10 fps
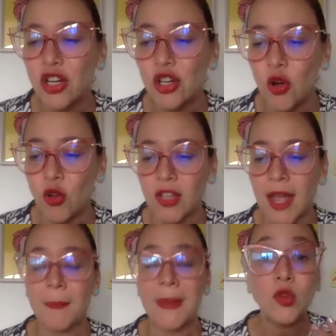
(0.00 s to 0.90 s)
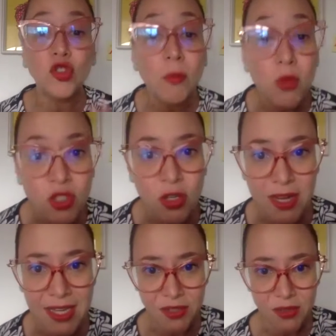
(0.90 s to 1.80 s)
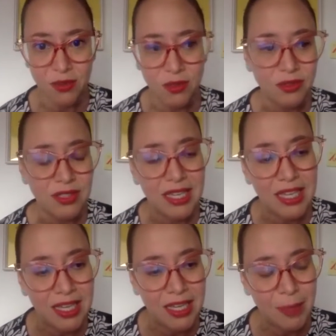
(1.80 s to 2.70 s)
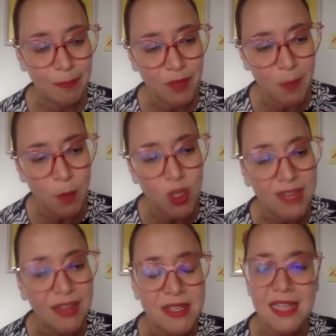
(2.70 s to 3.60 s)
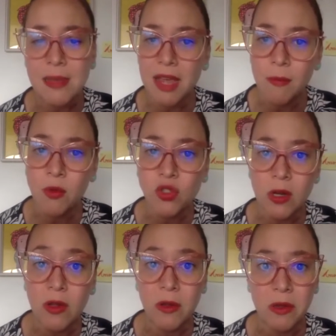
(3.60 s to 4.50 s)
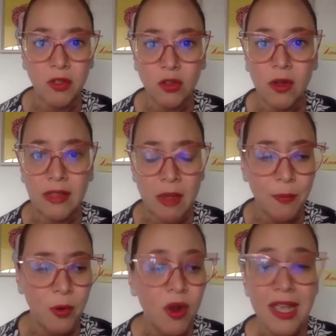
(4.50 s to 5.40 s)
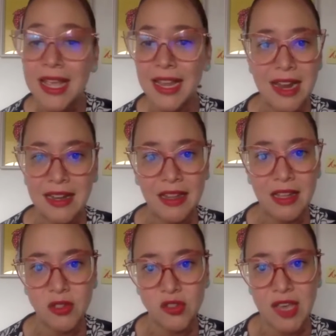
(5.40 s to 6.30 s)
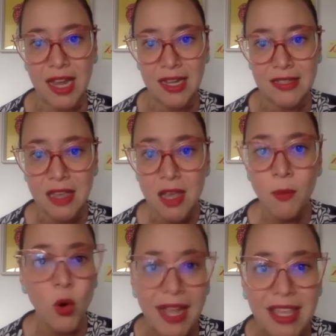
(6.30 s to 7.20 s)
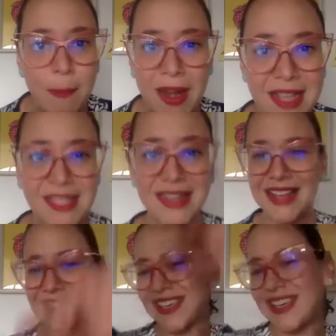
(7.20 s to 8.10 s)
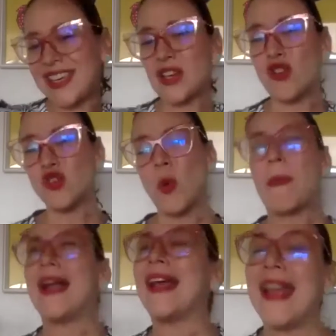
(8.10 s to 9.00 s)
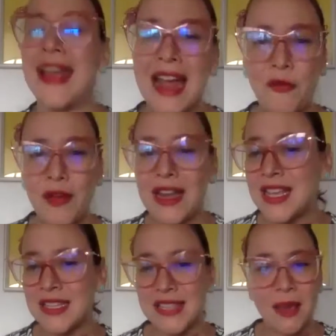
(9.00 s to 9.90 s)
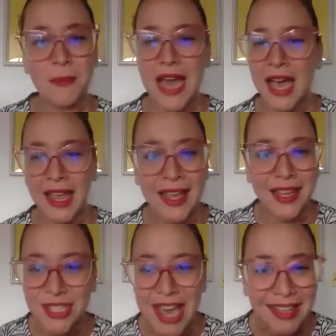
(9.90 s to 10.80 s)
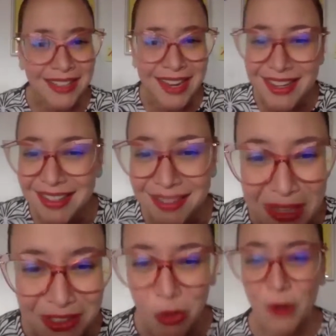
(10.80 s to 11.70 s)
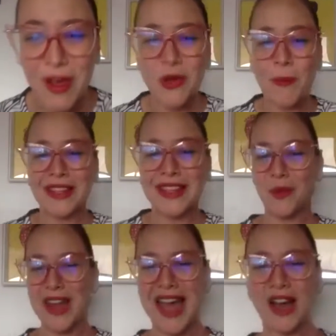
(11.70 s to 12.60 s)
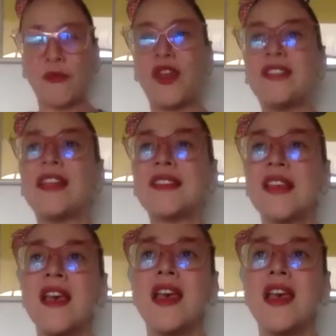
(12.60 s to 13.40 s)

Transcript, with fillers: rota. Me gustó mucho eso, ¿no? Eh, porque también se asemeja mucho a lo que vimos todo el tiempo en las redes sociales. Mujeres que aparecen allí con sus parejas, felices, en viaje, en yate, en vestido de baño espectacular, fitness,